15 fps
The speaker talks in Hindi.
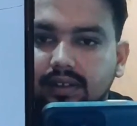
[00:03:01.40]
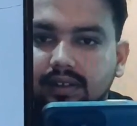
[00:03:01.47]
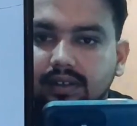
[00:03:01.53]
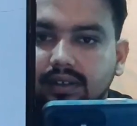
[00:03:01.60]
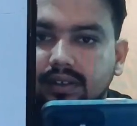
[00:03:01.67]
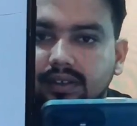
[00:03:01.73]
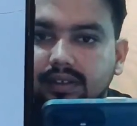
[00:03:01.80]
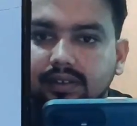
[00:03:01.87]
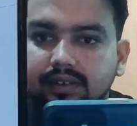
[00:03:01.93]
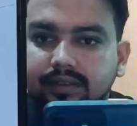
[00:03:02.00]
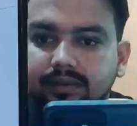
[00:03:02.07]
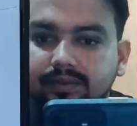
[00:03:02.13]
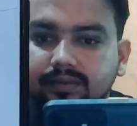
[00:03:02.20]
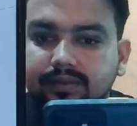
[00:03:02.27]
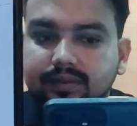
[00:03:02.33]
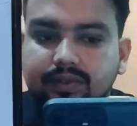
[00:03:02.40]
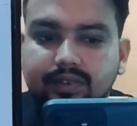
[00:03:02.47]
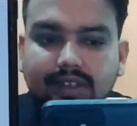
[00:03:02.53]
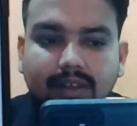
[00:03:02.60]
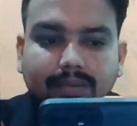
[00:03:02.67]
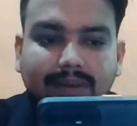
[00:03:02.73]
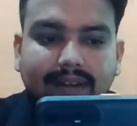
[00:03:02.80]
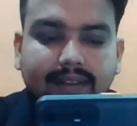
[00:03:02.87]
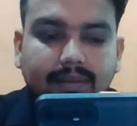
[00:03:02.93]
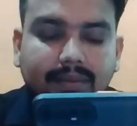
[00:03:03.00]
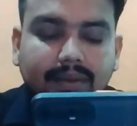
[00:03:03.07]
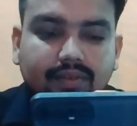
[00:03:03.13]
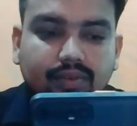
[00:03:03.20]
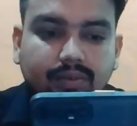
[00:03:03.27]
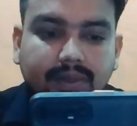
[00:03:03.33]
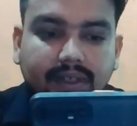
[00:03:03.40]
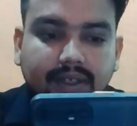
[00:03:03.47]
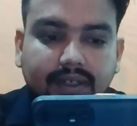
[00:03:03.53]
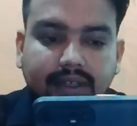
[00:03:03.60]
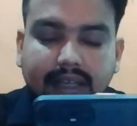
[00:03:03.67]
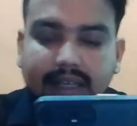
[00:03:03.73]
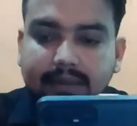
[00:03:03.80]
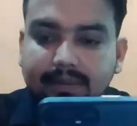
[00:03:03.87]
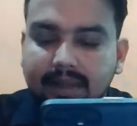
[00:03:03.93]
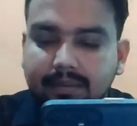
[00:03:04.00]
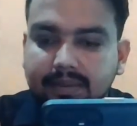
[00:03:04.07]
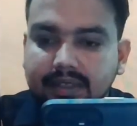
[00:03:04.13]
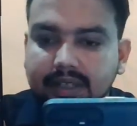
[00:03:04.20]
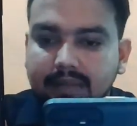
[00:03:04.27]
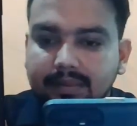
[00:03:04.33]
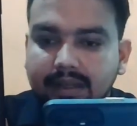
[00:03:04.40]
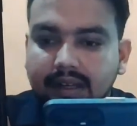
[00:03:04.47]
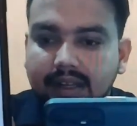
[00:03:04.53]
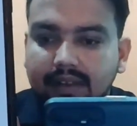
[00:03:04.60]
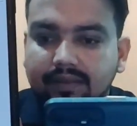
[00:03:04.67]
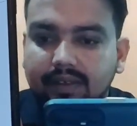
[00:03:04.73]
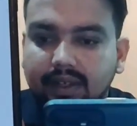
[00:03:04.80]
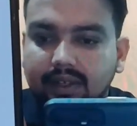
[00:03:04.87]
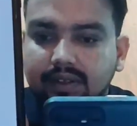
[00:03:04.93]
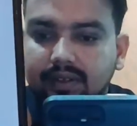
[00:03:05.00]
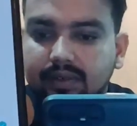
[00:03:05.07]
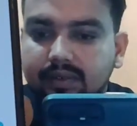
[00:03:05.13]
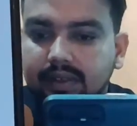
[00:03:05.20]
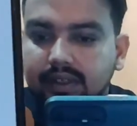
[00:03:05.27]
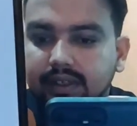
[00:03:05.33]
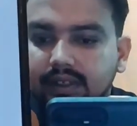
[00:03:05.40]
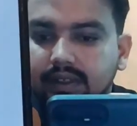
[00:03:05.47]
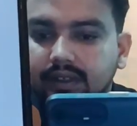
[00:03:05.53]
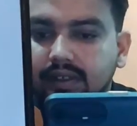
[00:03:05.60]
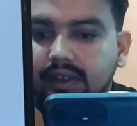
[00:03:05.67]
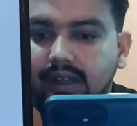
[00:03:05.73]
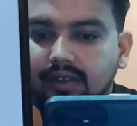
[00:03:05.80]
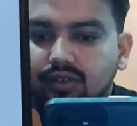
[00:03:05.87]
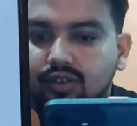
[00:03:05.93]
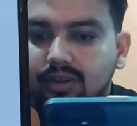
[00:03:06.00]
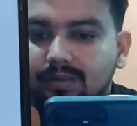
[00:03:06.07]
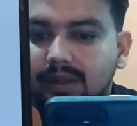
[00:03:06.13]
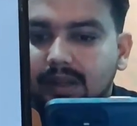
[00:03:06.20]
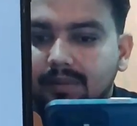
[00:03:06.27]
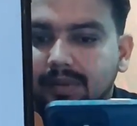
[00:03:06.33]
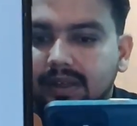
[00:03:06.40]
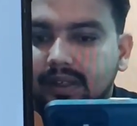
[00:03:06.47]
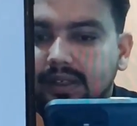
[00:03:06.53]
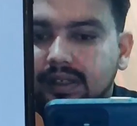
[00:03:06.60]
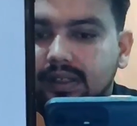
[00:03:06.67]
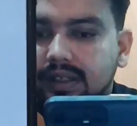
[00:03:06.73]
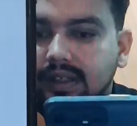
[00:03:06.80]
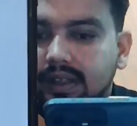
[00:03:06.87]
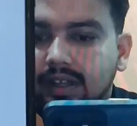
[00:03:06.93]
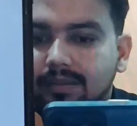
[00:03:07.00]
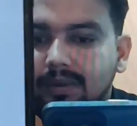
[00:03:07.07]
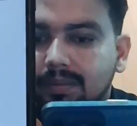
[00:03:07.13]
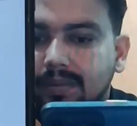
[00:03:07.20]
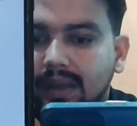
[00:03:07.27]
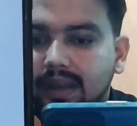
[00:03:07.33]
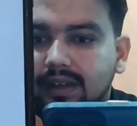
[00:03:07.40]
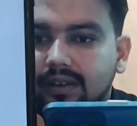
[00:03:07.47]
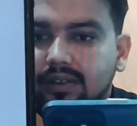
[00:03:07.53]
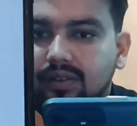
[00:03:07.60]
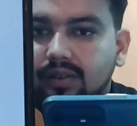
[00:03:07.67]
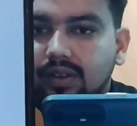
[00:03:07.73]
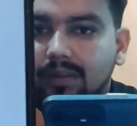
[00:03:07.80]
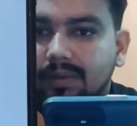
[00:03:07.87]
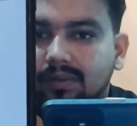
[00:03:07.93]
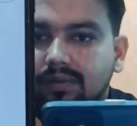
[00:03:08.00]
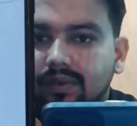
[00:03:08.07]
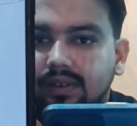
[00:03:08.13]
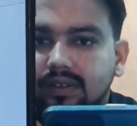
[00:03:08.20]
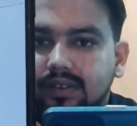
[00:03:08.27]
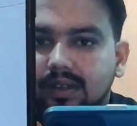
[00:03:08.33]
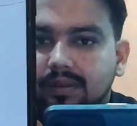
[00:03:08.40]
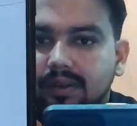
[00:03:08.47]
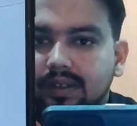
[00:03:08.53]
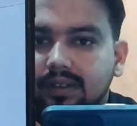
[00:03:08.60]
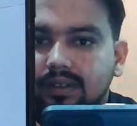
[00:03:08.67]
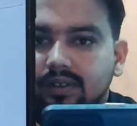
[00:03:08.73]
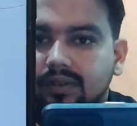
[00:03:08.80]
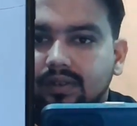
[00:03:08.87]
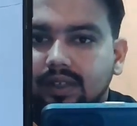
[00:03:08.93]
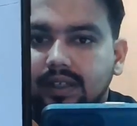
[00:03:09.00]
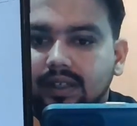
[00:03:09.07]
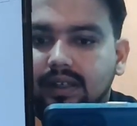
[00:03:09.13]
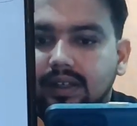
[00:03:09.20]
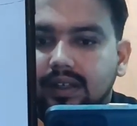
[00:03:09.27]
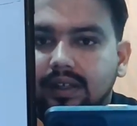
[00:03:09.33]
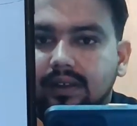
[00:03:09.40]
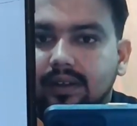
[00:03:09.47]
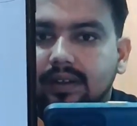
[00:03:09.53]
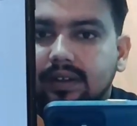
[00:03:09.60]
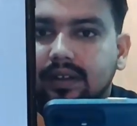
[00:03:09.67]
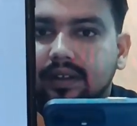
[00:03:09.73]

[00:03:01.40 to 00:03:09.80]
और उसके बाद हमें जो भी करना है मैं आपके सामने लाइव ही कर रहा हूँ एक्चुअल में हमें करना था यहाँ पे बैक तो यहाँ पे फिनिश का बटन तो नहीं आ रहा है